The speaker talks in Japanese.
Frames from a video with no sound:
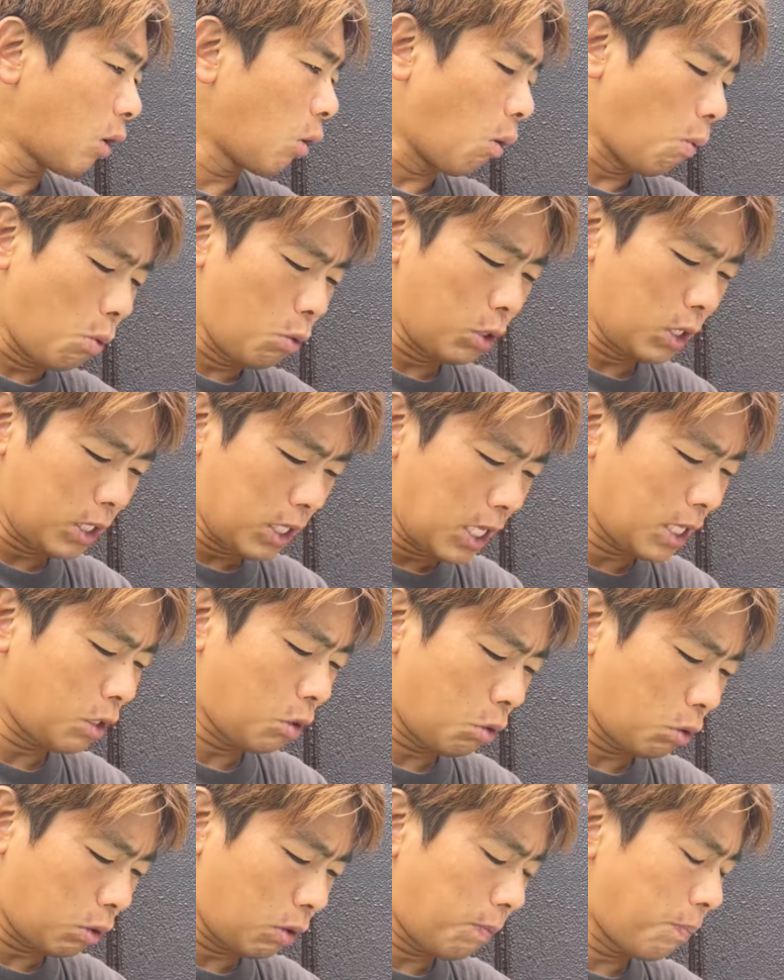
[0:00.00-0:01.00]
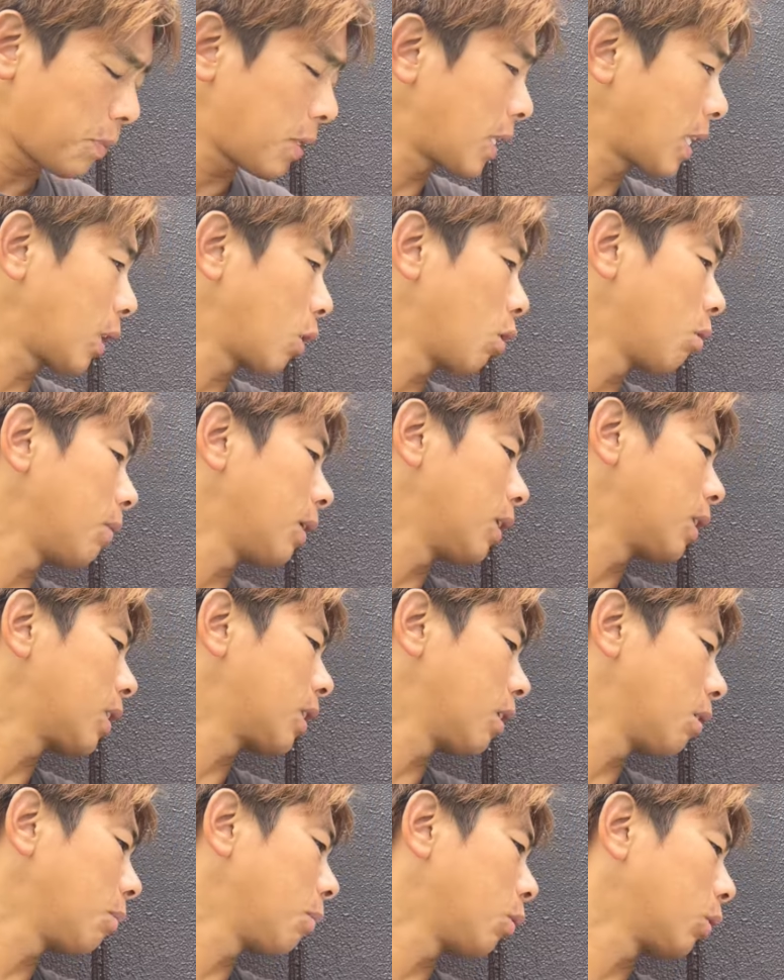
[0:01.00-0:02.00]
思うんですねすごくで例えばです
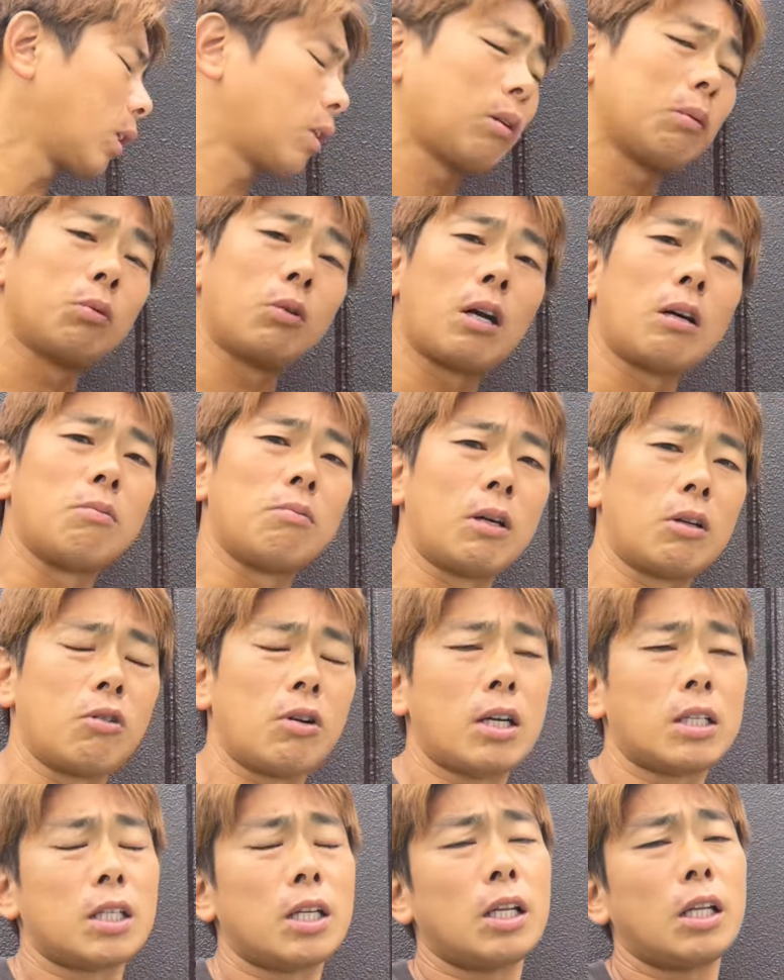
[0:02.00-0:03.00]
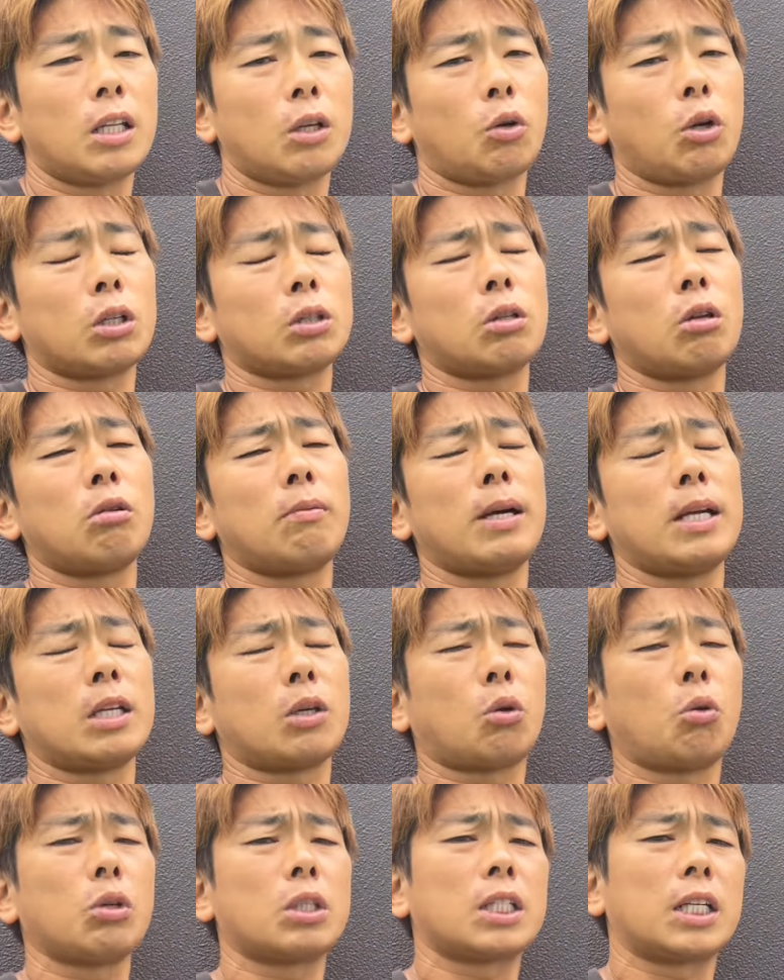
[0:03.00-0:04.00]
けども例えばブラウン丸愛さんなんてこれその前に
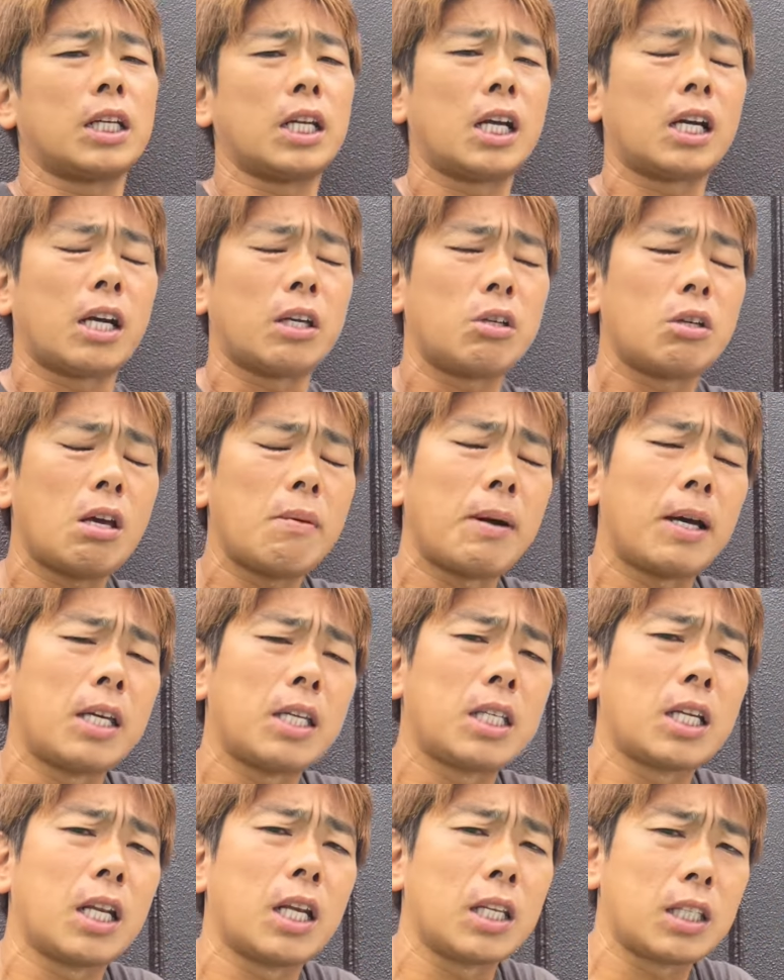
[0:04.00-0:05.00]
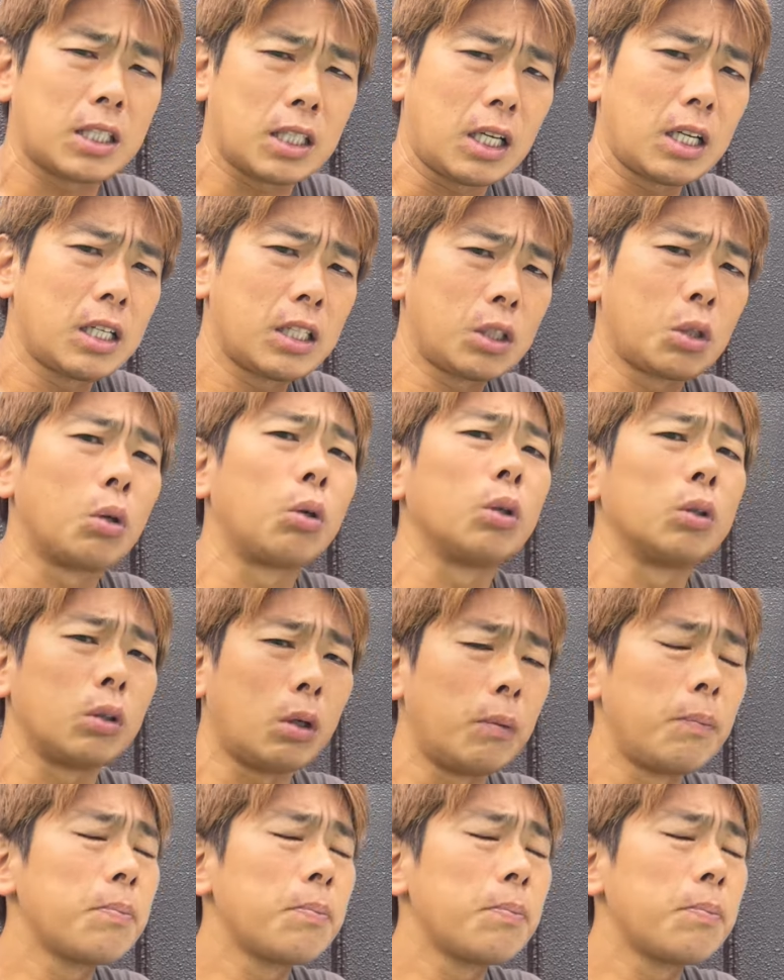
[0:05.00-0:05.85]
コーチが何か言えばいいじゃないですか一言